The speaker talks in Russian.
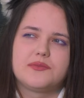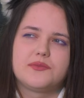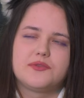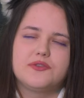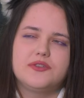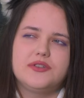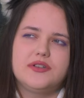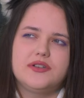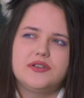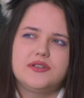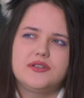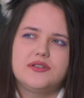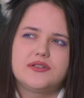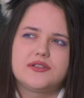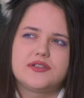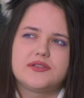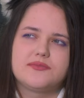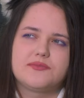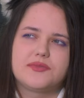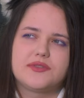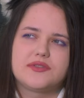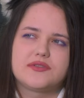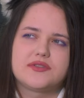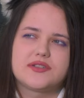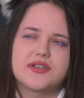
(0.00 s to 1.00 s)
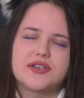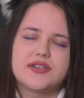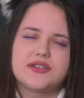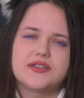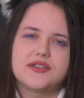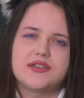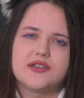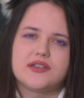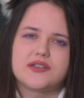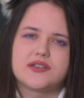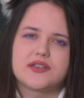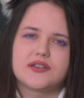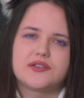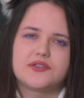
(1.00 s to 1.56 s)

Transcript: боты, типа, знаете, есть,